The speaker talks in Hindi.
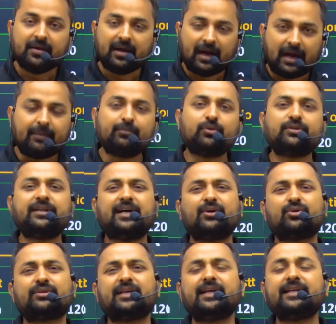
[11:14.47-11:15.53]
अब मुद्दा
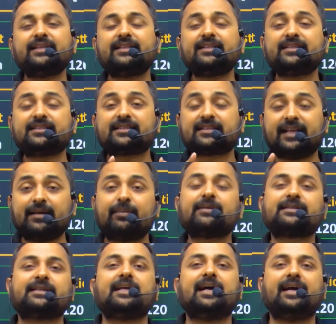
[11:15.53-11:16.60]
होता है कि सर
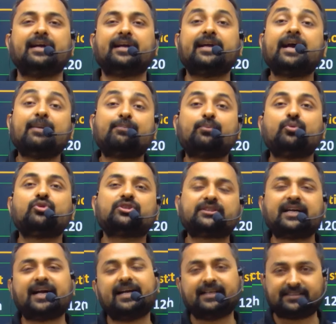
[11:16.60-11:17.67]
सिलेबस क्या है क्या
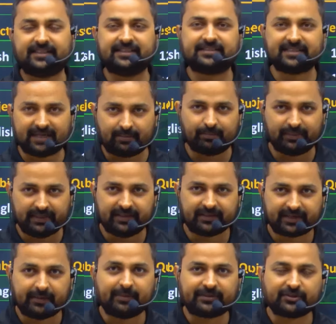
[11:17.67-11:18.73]
पूछता है इस एग्जाम में
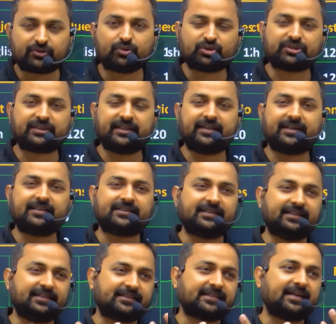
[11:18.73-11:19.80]
कई बच्चे सोचते हैं कि
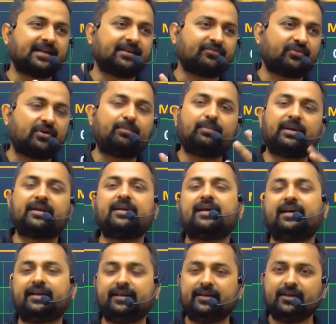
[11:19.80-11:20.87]
सीडीएस का अगर फॉर्म
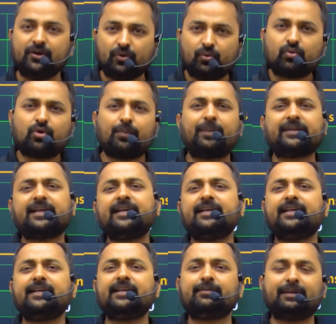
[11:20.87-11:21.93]
भरना है उनको पता
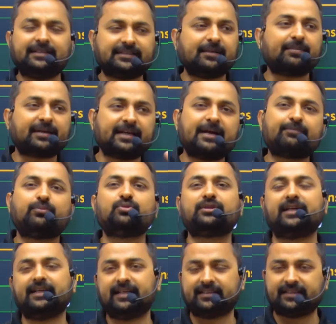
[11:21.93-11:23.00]
ही नहीं है भाई साहब क्या
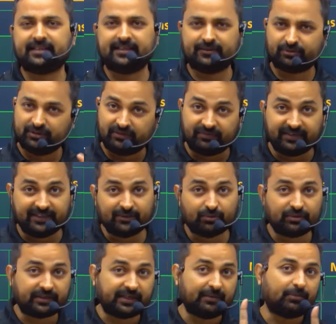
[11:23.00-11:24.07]
पूछा जाता है तो ये वीडियो
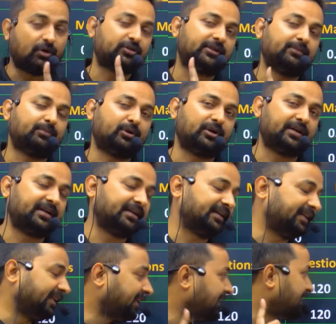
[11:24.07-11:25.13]
उनके लिए बहुत इंपॉर्टेंट है ठीक है